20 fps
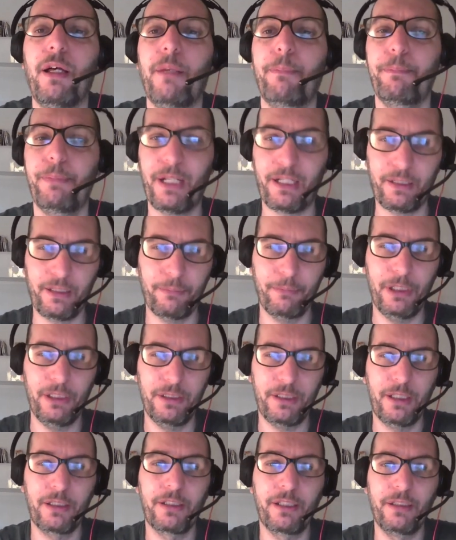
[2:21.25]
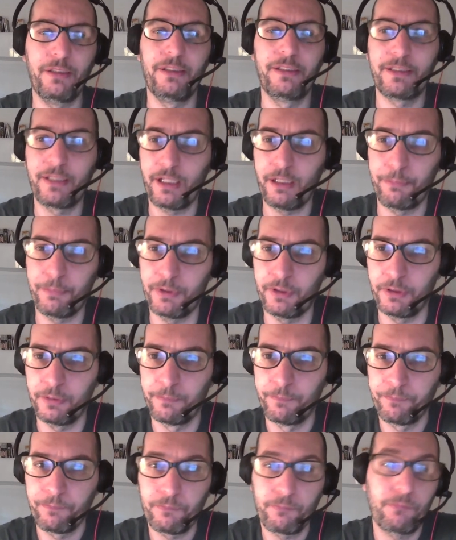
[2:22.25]
apertamente anche di script,
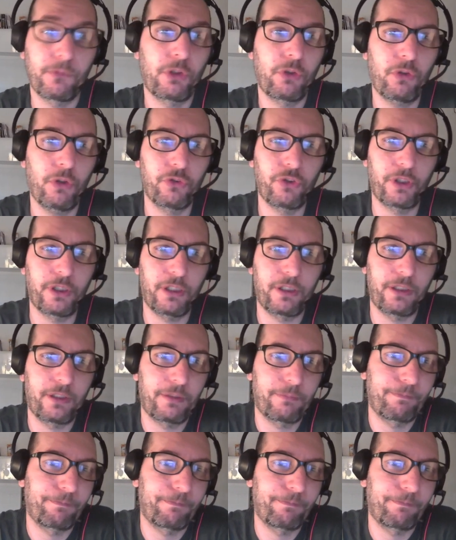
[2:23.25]
cosa che